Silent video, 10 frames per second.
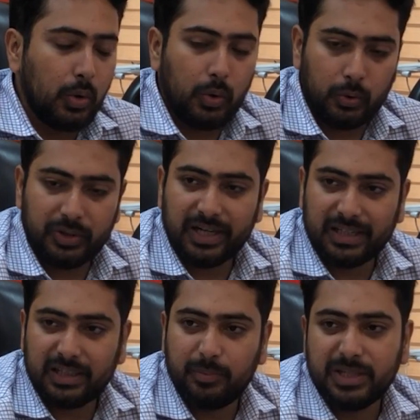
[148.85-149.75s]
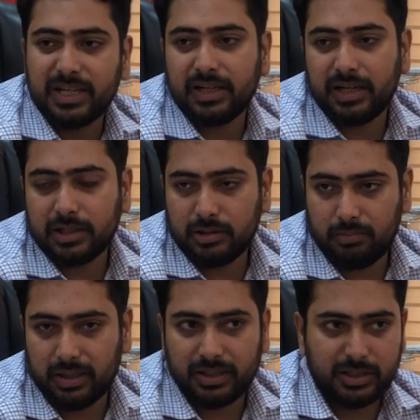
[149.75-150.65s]
হত্যাকাণ্ডের বিচার নিয়ে আসলে
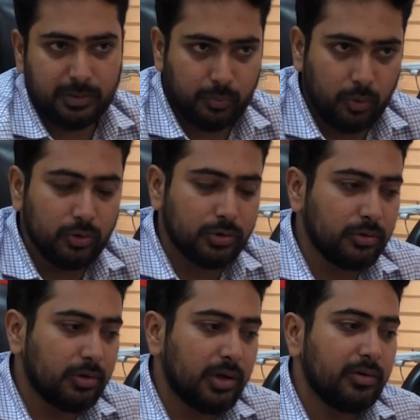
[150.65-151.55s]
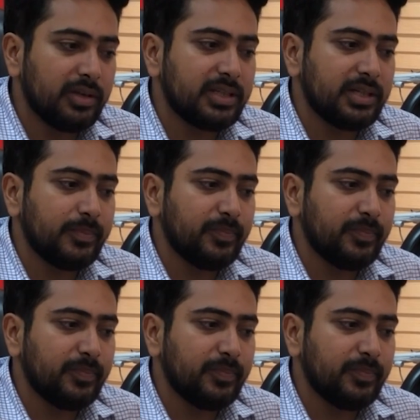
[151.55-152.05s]
বাংলাদেশে প্রহসন করা হয়েছে